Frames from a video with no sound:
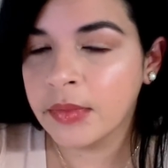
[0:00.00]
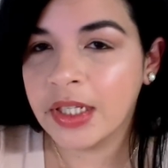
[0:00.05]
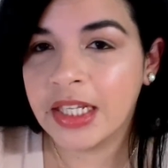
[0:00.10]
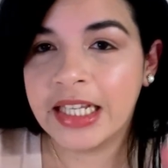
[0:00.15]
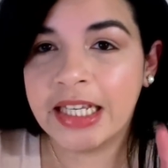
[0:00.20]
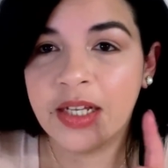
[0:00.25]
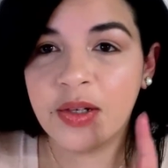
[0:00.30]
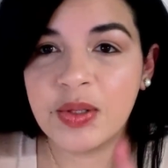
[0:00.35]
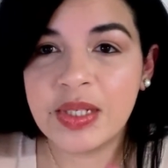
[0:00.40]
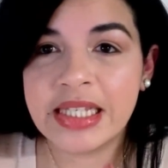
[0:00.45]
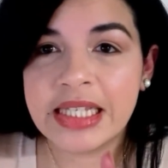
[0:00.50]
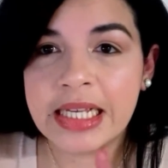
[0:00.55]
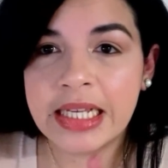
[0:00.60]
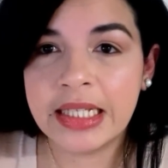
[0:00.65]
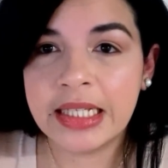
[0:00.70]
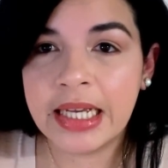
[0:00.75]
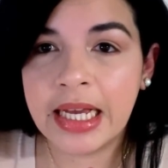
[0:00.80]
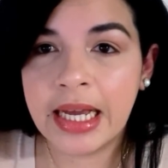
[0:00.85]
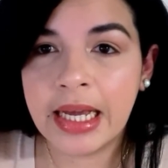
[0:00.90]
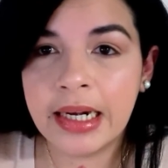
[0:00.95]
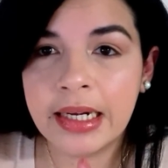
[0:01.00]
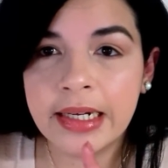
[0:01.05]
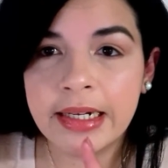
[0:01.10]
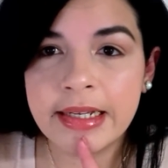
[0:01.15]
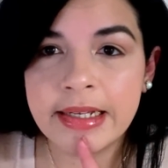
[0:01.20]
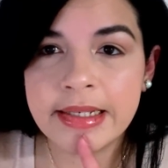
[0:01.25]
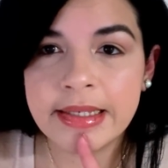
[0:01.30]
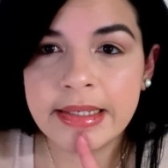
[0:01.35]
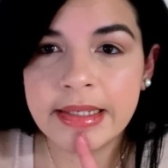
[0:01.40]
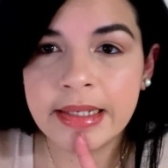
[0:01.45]
Quiero
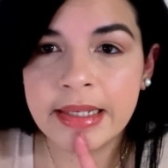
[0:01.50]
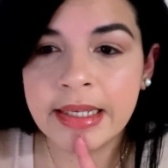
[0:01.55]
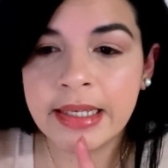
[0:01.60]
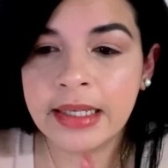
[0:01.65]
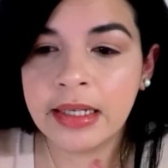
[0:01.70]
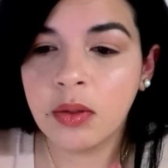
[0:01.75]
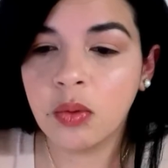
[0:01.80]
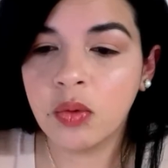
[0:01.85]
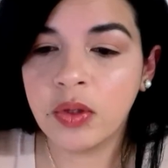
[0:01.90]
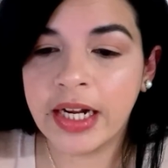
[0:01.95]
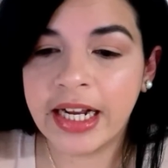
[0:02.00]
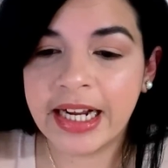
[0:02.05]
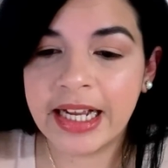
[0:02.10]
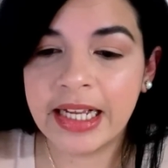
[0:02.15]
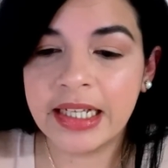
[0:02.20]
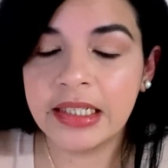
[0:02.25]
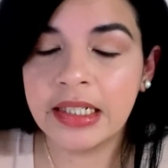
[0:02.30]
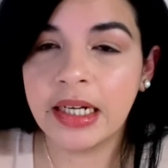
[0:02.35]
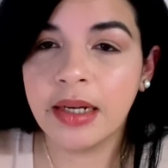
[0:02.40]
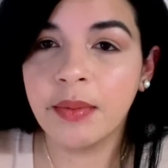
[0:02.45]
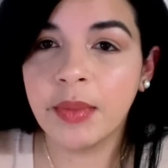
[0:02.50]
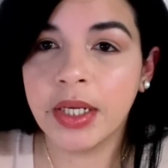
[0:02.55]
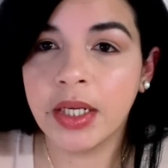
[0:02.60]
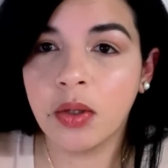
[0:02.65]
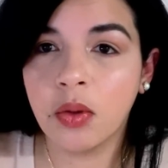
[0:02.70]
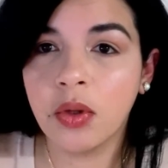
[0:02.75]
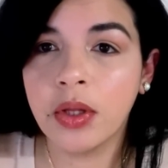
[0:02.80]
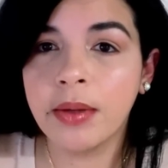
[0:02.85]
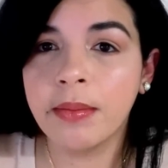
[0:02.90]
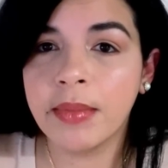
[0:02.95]
enseñarles una cajita que me
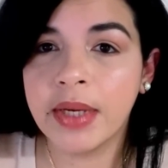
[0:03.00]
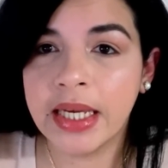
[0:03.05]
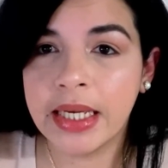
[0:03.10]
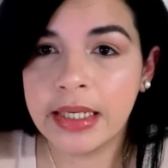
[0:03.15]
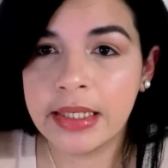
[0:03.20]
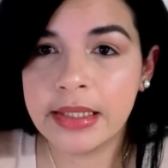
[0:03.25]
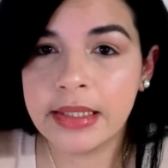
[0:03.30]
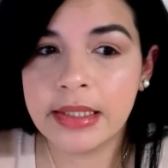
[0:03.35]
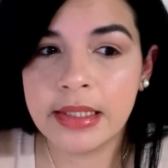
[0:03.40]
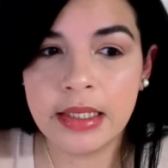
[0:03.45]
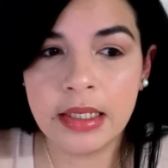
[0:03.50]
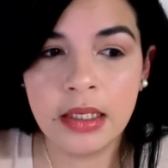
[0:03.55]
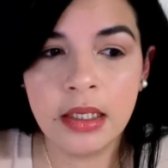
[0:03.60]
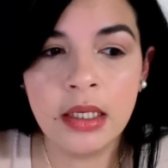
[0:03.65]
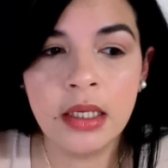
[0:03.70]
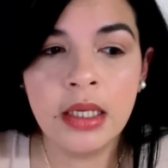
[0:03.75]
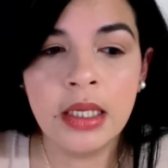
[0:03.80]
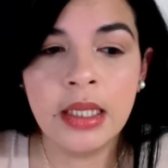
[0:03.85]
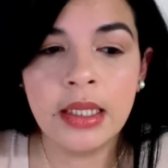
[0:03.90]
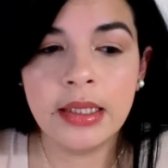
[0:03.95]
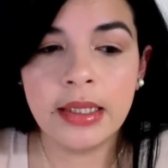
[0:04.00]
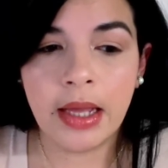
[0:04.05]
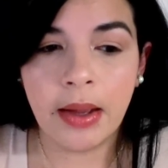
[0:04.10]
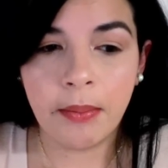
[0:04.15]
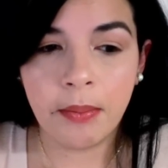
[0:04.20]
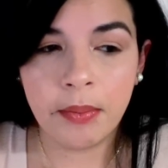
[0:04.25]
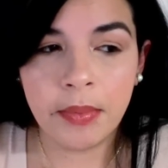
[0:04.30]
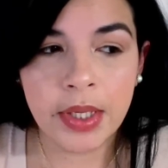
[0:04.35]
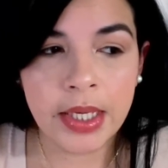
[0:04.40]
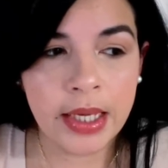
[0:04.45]
llegó de Macy
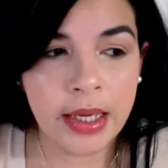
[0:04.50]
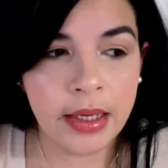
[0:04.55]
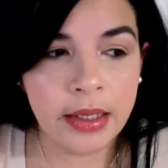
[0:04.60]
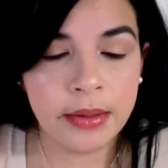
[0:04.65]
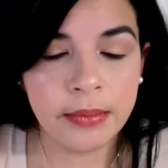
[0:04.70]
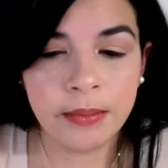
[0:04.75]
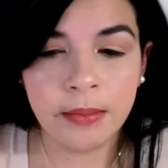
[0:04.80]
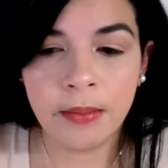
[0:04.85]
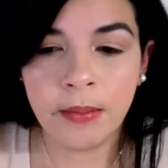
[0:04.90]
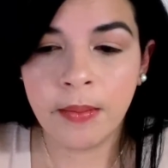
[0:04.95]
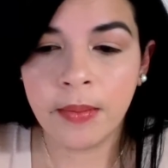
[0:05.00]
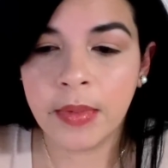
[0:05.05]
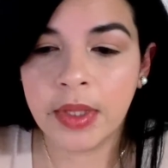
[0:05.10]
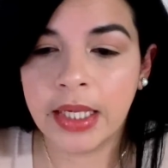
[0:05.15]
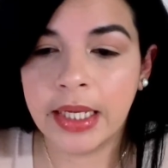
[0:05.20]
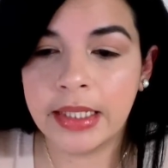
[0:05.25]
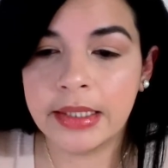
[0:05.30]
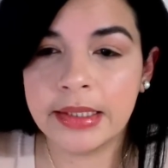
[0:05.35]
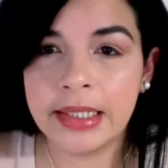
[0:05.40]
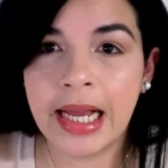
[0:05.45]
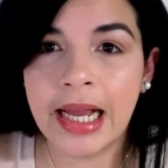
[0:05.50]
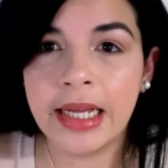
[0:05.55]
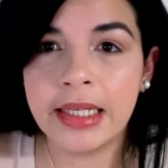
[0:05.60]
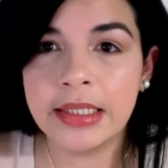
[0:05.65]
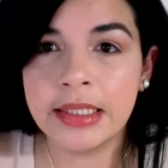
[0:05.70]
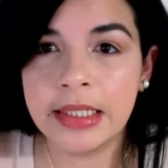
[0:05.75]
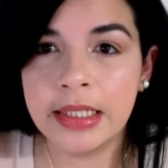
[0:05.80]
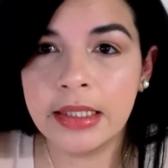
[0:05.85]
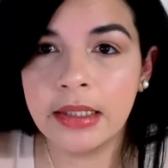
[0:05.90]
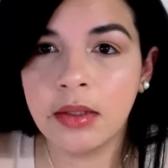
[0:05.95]
también que está
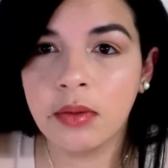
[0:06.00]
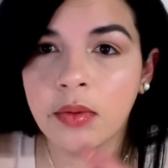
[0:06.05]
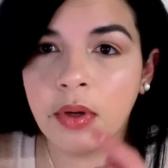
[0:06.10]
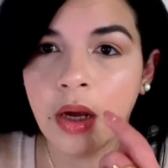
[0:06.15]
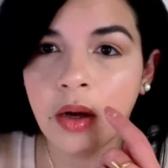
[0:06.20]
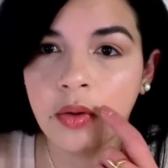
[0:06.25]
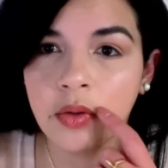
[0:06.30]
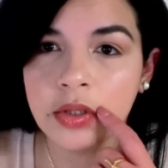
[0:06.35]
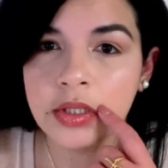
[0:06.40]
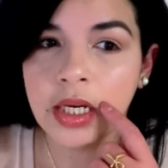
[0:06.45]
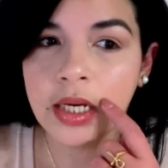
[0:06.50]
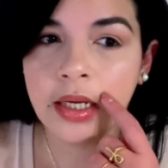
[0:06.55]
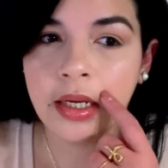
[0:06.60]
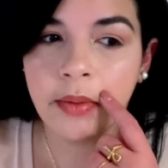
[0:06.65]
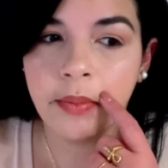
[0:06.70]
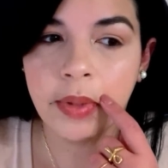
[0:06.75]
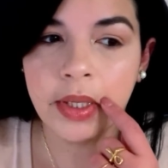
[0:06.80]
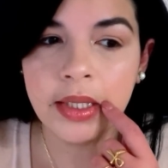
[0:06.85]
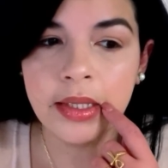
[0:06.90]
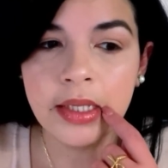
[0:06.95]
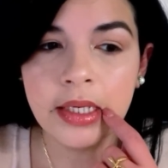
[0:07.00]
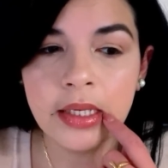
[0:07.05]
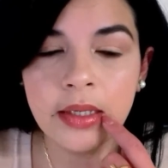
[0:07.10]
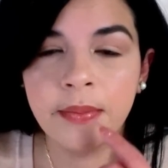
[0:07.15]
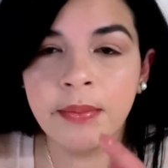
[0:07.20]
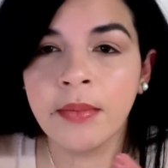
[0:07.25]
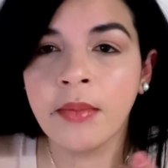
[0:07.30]
allí de unas cosas que pedí,